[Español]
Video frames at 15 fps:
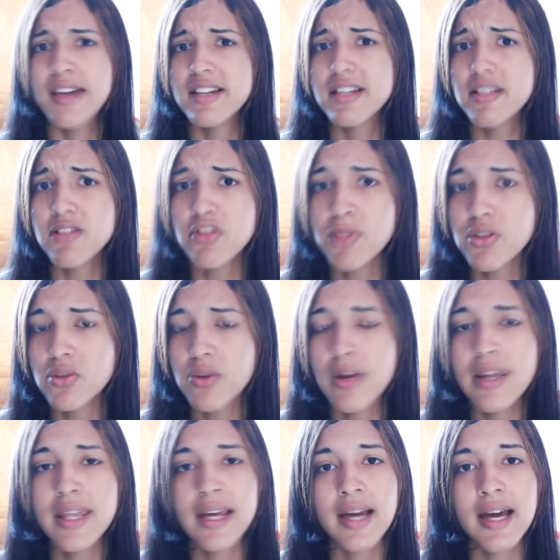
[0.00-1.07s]
El servicio
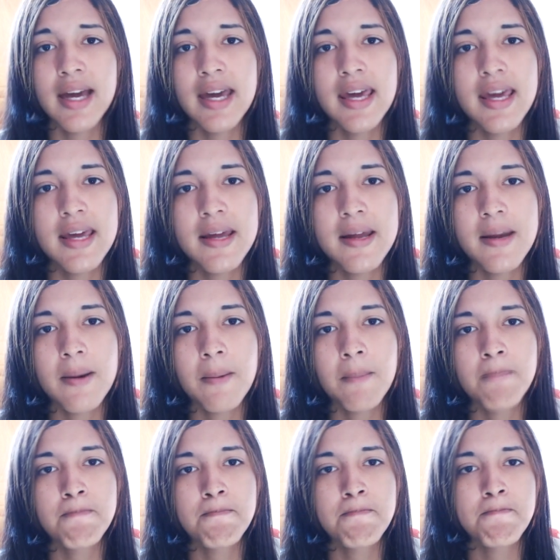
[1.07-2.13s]
empezó a decaer
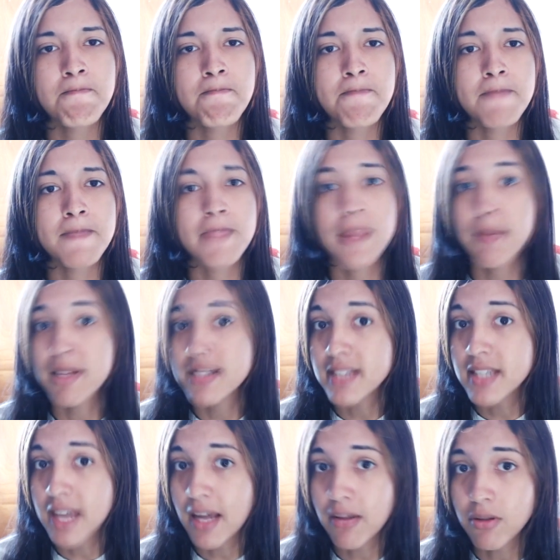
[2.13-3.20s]
mm,
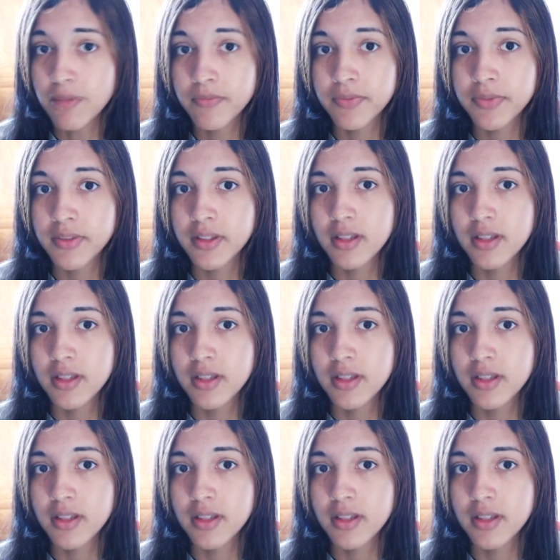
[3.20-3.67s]
demasiado.